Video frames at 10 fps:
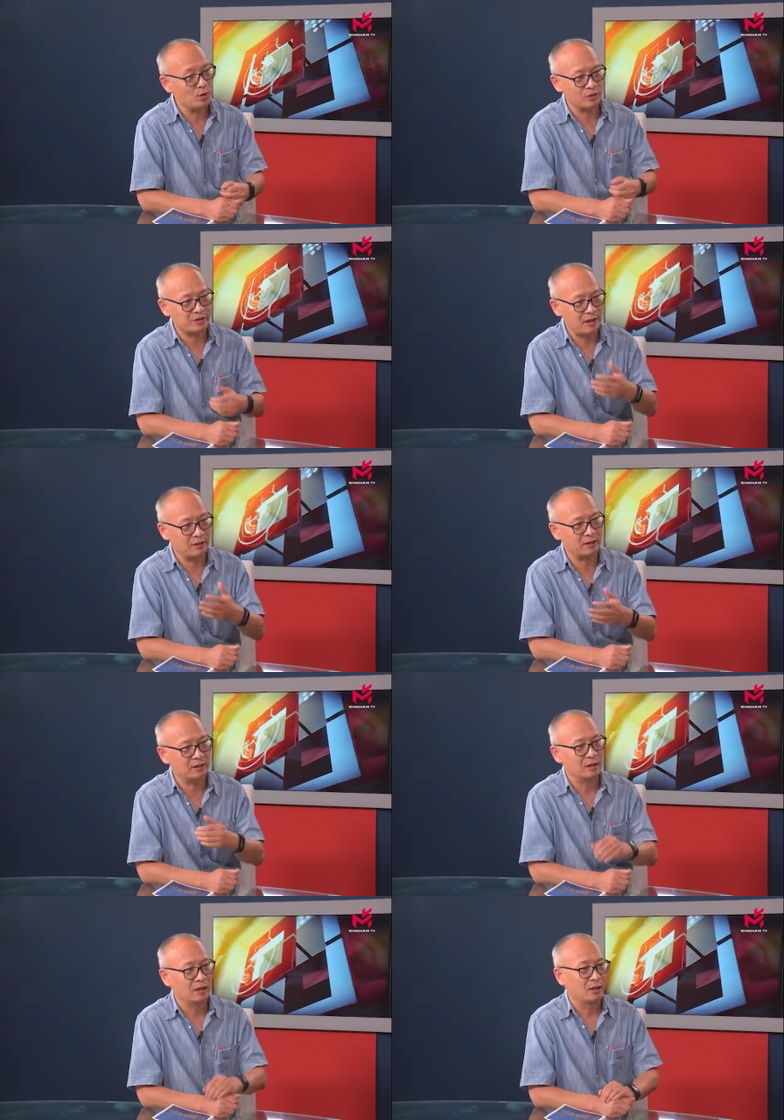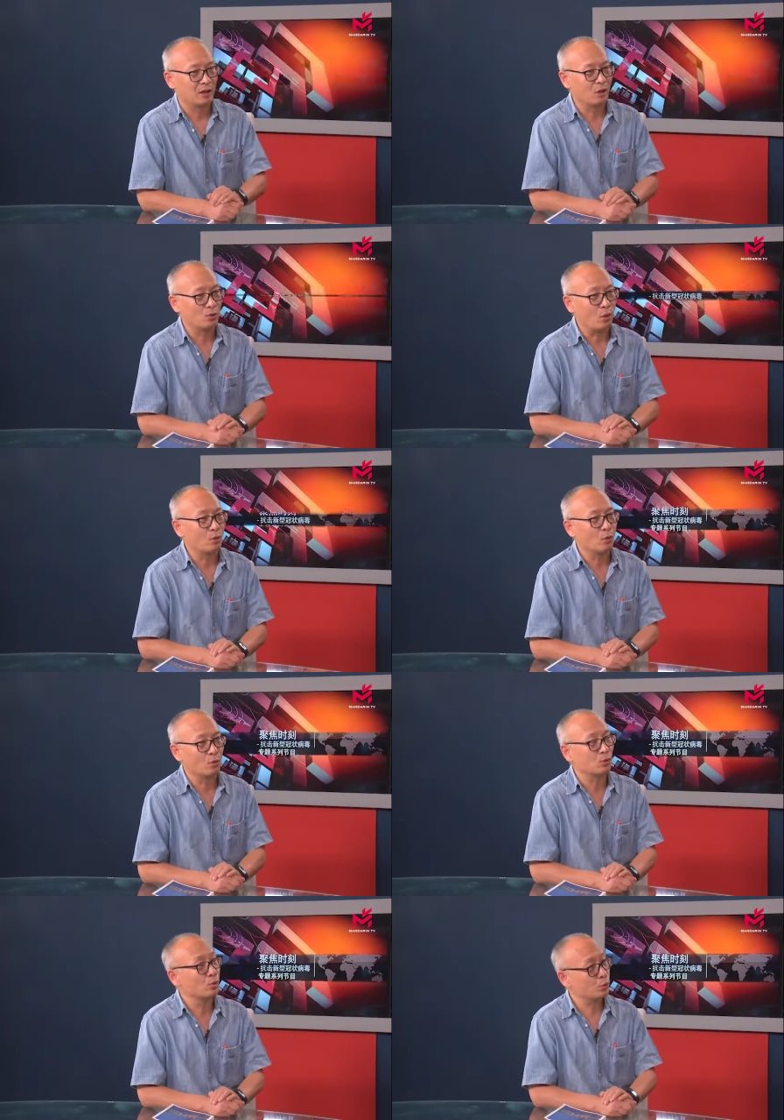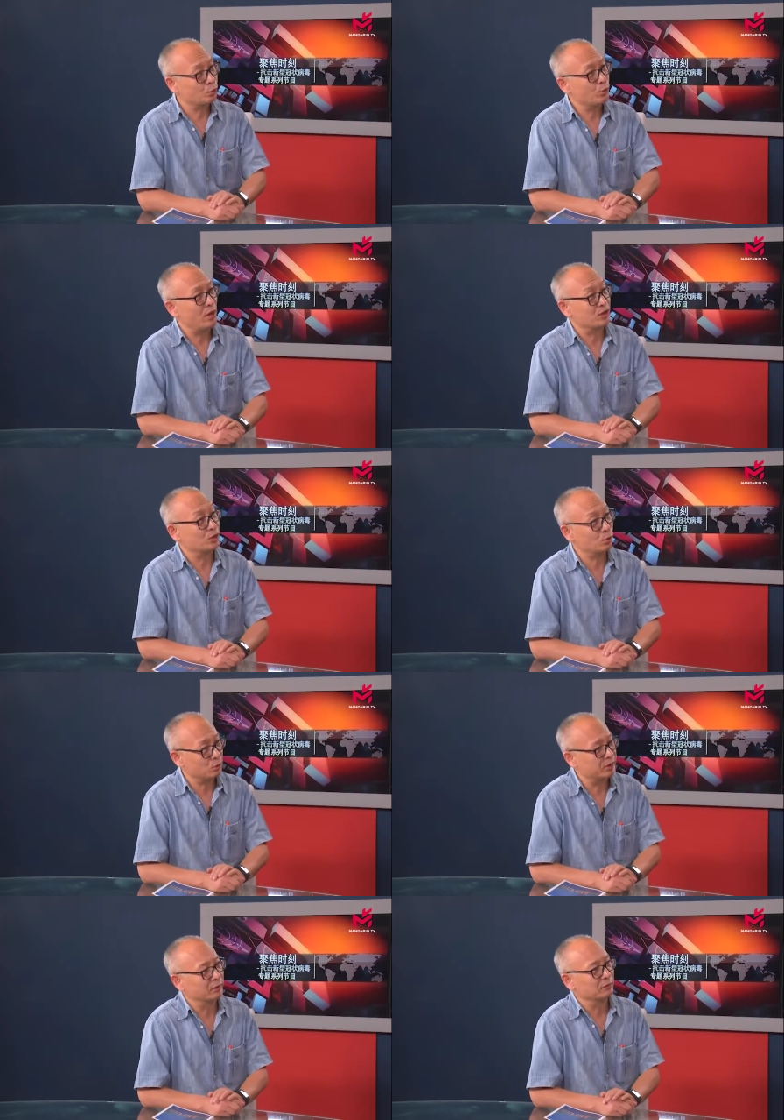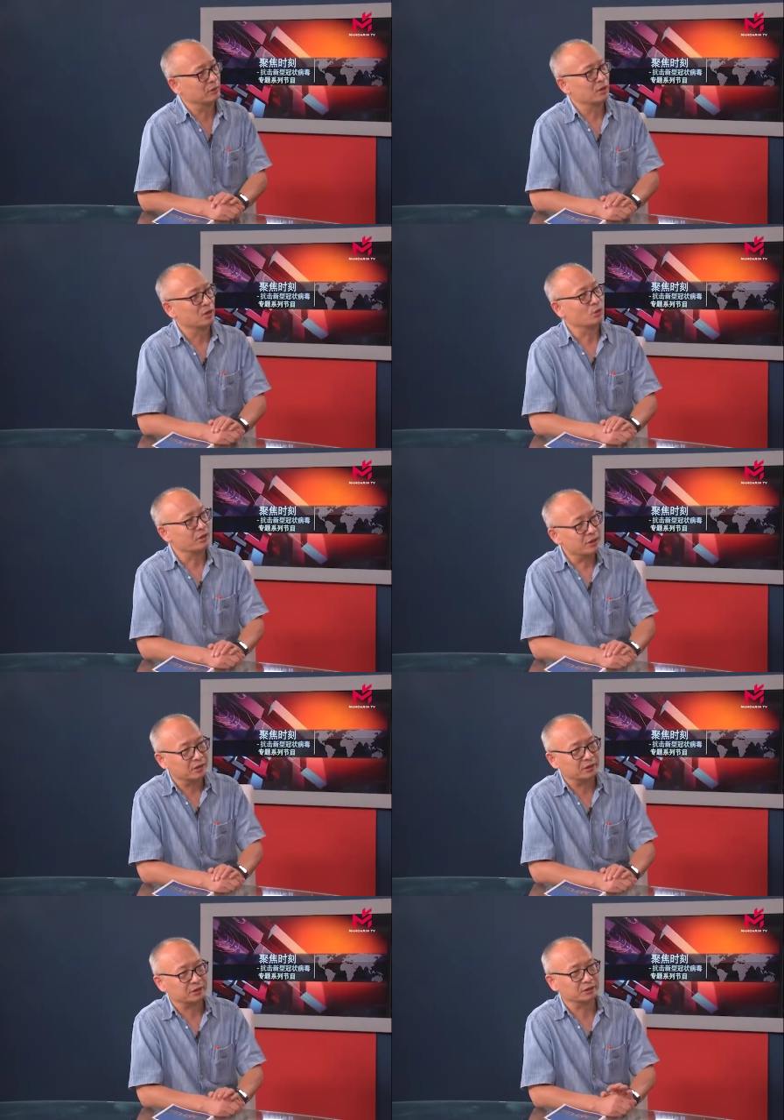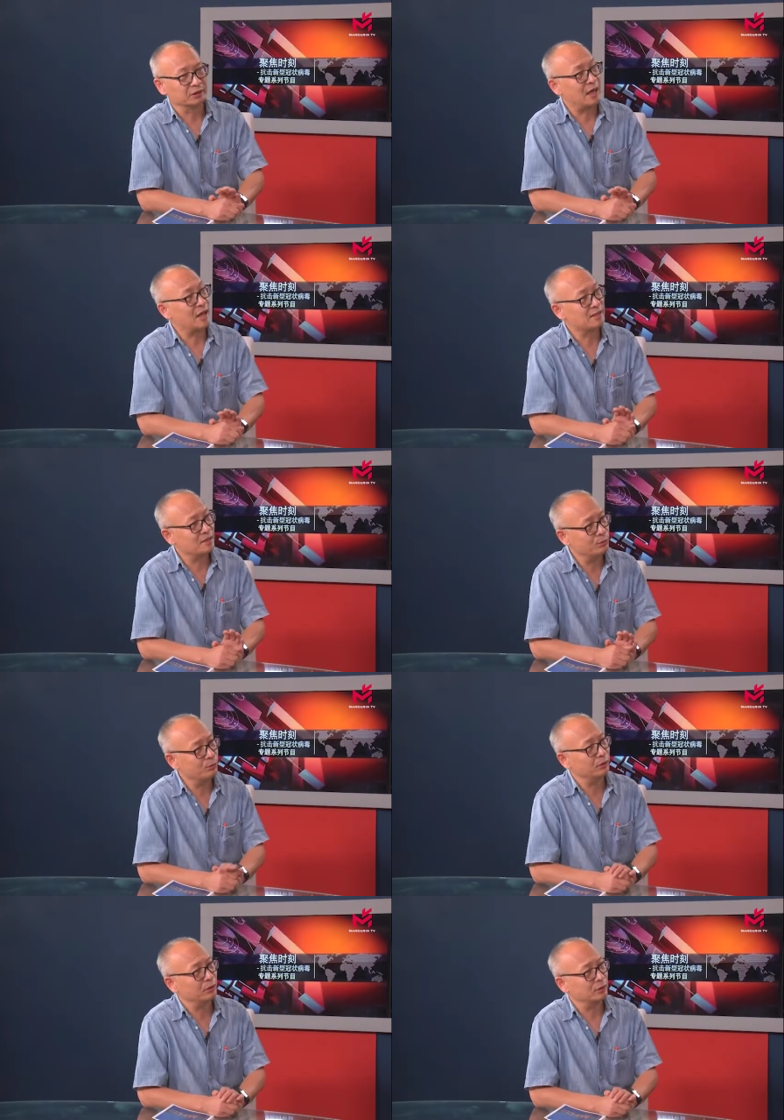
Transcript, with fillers: 三个呃员工住院是重症，有一个是 ICU，